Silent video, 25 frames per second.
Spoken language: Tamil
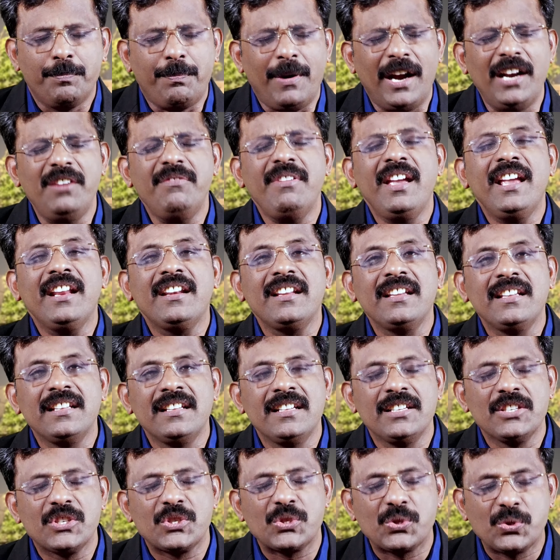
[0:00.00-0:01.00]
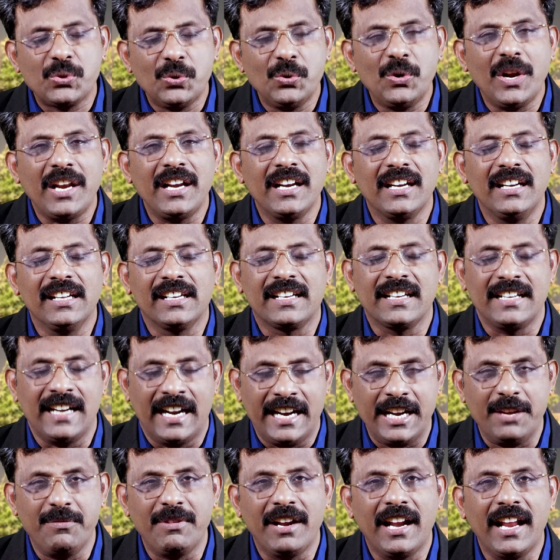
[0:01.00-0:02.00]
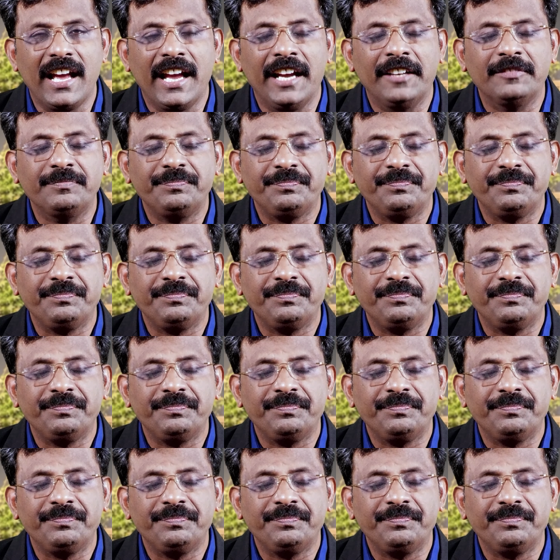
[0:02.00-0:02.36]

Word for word: பல்வேறு சூழல்களுக்கு நடுவில்